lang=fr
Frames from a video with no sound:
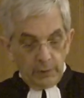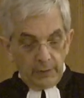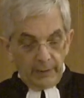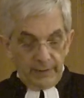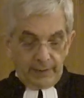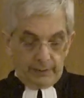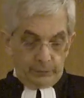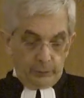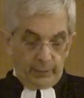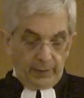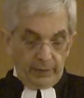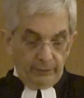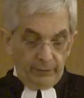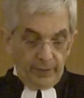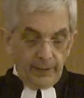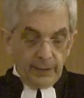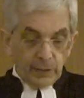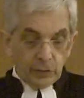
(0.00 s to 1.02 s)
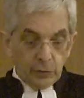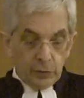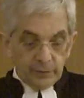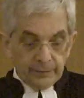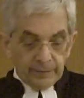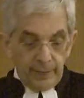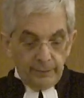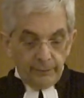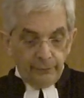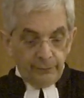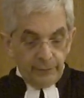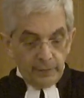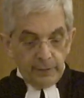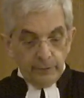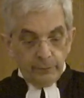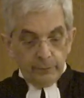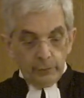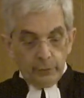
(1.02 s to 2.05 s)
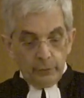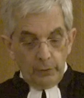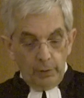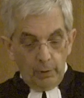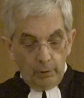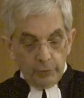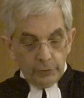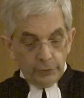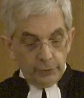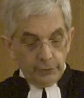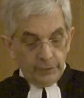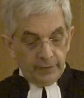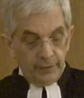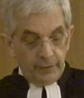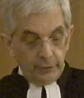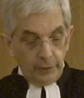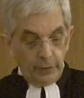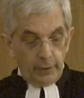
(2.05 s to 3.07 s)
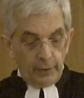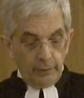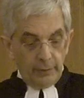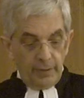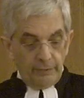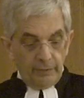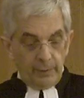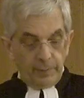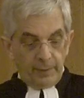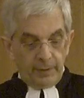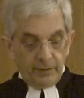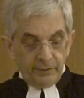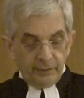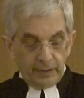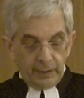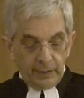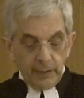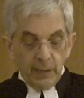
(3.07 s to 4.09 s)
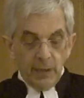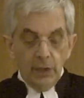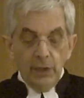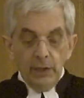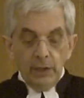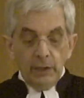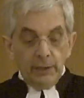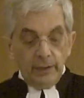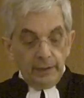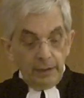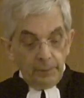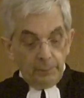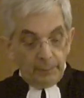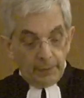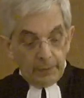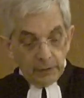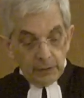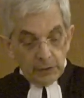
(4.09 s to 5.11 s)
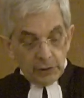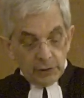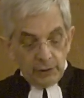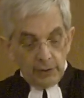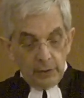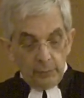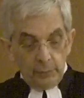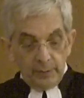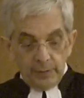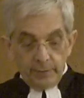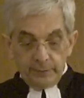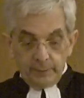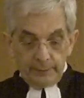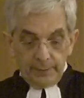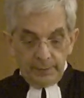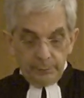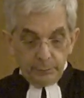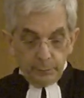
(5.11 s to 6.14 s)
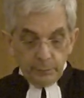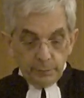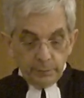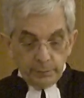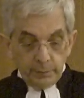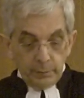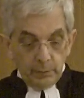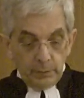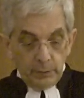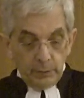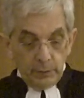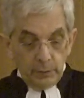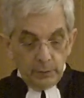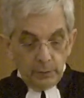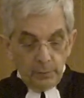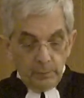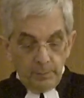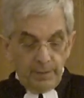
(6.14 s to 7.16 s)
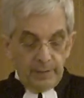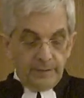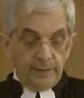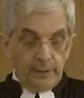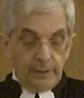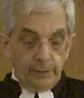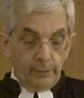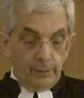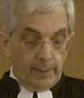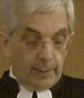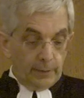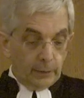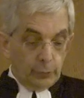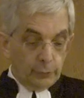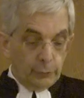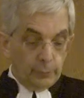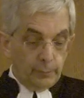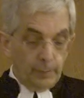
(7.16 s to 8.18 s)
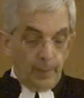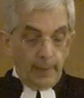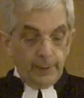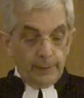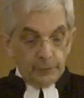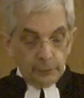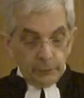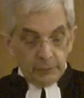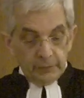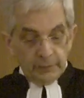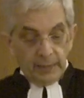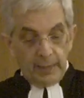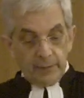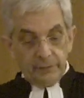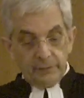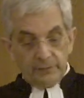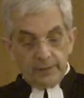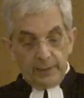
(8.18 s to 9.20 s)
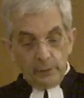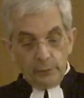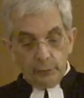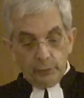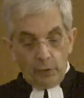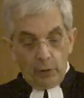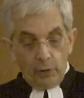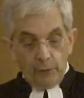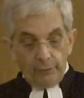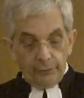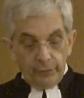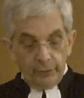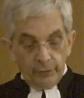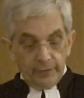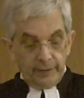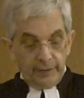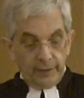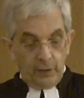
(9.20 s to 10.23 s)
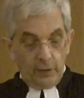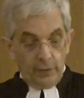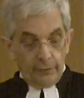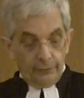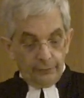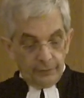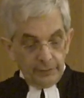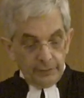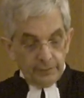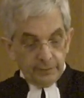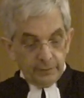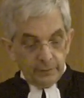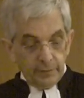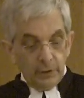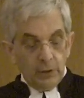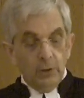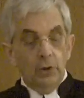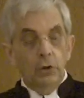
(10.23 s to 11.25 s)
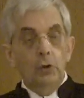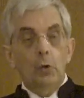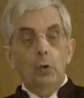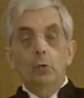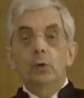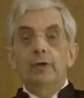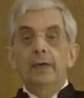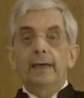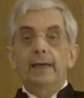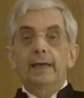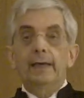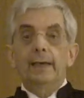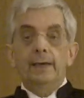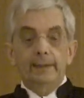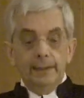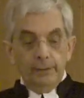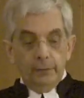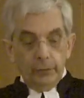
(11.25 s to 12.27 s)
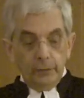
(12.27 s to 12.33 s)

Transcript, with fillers: Et à son réveil, Joseph fit ce que l'ange du Seigneur lui avait prescrit. Il prit chez lui son épouse, mais il ne la connut pas jusqu'à ce qu'elle eût enfanté un fils, auquel il